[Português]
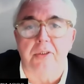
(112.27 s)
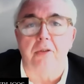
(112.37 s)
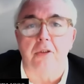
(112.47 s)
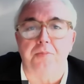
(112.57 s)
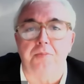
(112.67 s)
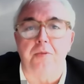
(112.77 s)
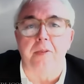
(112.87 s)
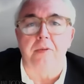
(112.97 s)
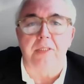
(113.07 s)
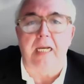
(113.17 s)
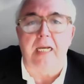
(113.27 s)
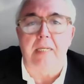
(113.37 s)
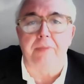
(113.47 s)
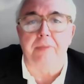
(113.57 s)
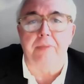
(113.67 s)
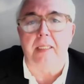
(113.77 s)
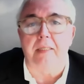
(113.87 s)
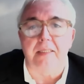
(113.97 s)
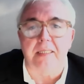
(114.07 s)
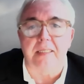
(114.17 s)
precise ou assistindo uma aula
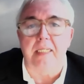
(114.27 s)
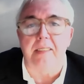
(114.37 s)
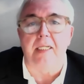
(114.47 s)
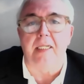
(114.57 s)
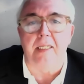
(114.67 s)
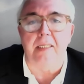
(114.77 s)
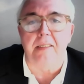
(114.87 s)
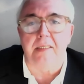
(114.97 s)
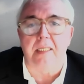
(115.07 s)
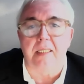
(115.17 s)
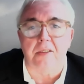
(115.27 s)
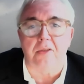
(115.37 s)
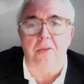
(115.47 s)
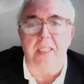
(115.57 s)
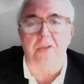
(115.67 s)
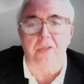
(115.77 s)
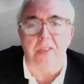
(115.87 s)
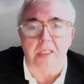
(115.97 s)
maçante. Queremos que seja dinâmico,